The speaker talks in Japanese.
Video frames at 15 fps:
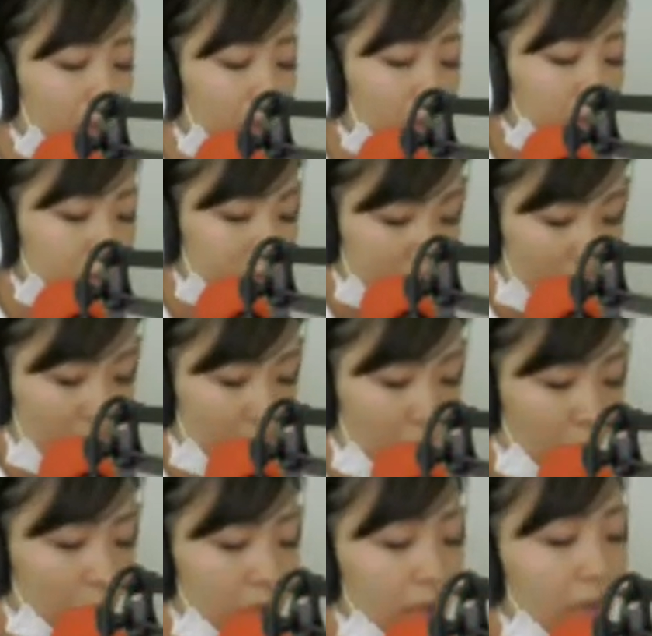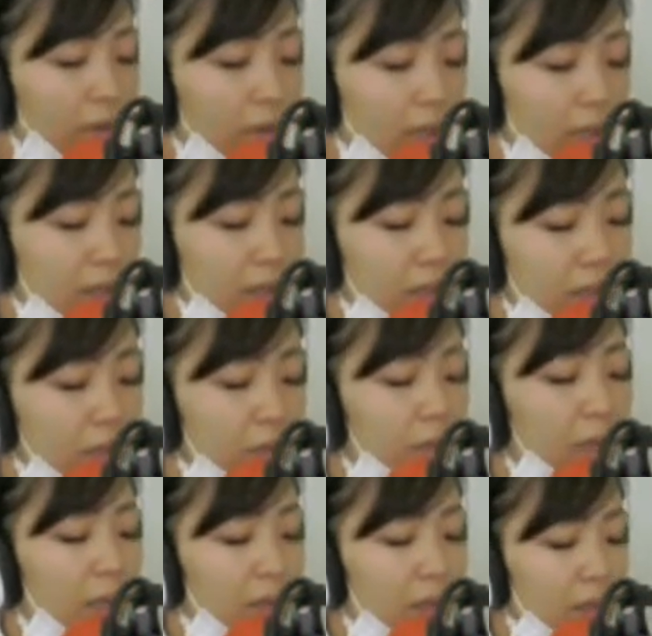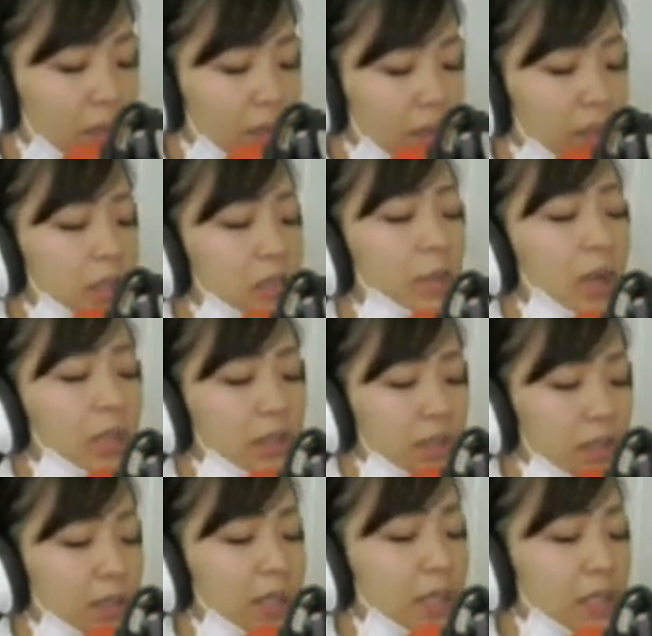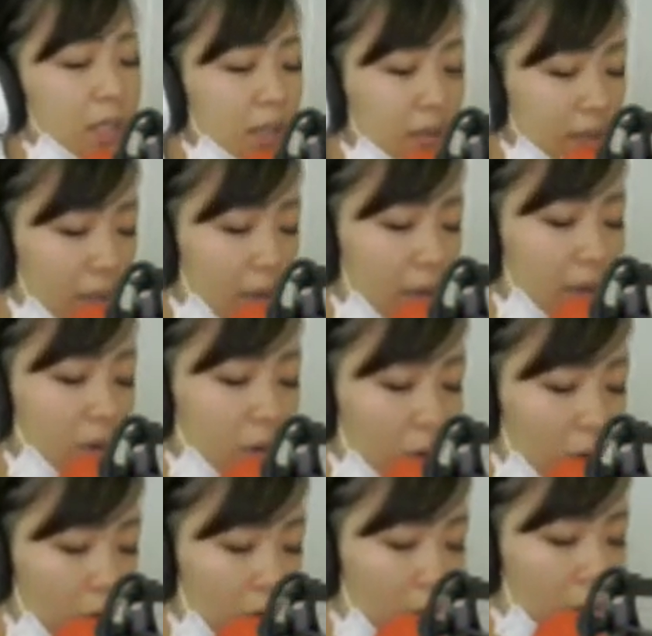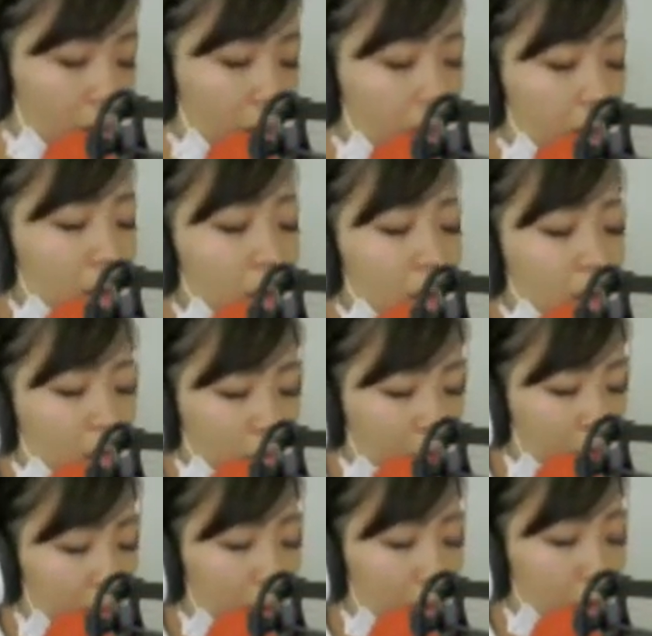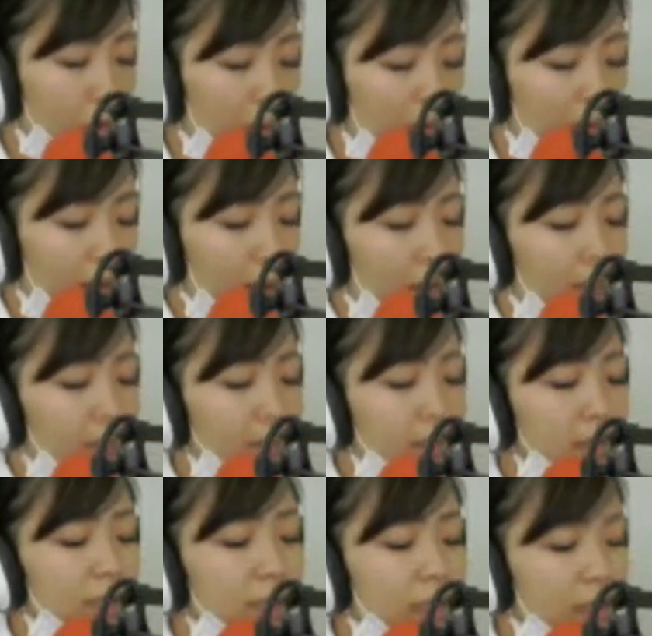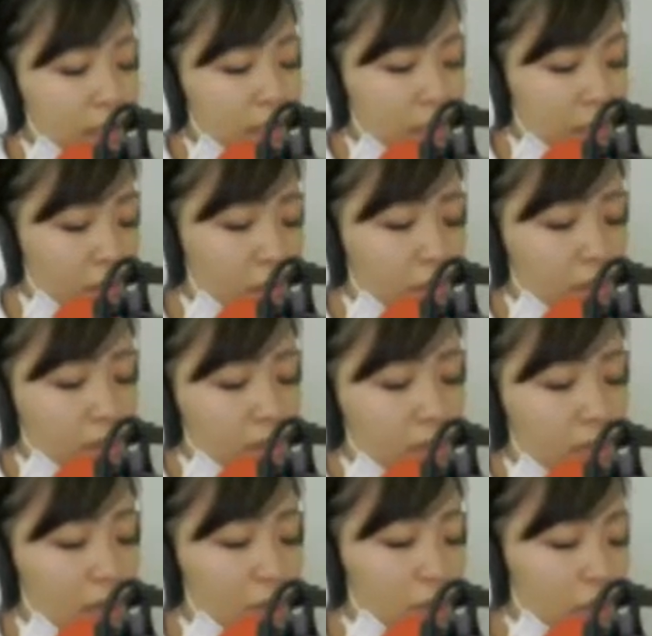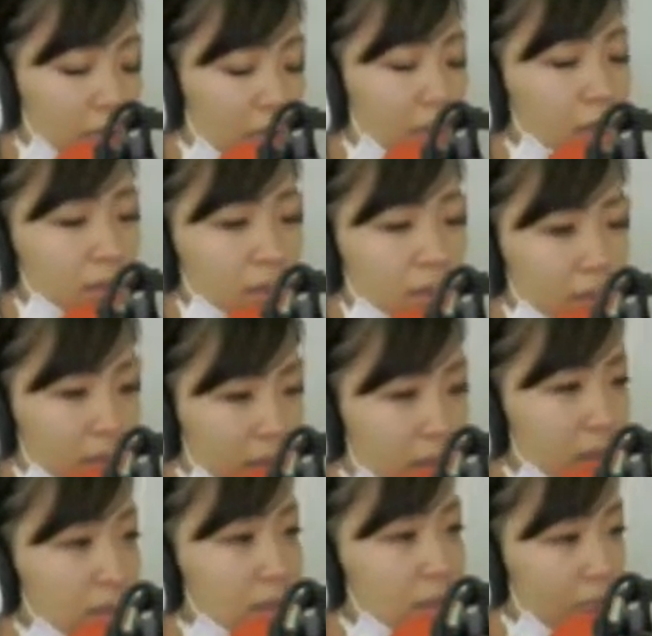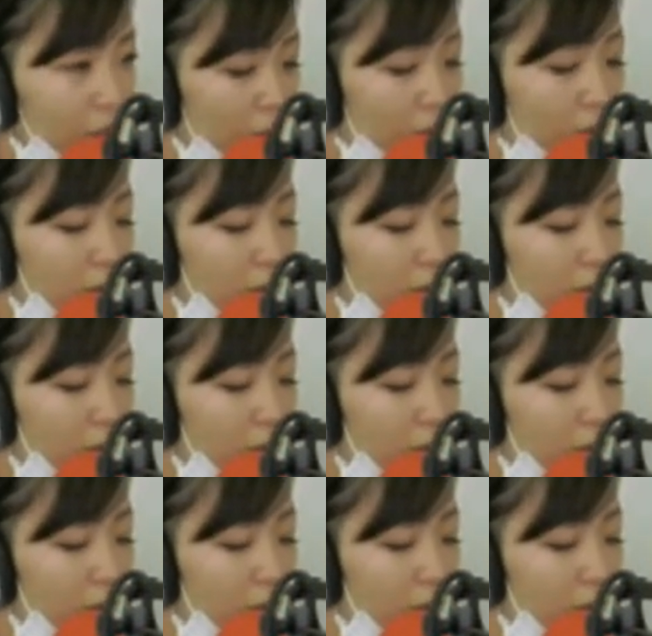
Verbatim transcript: そして沖縄県シルバーシルバー人材センター連合お電話番号は871-0330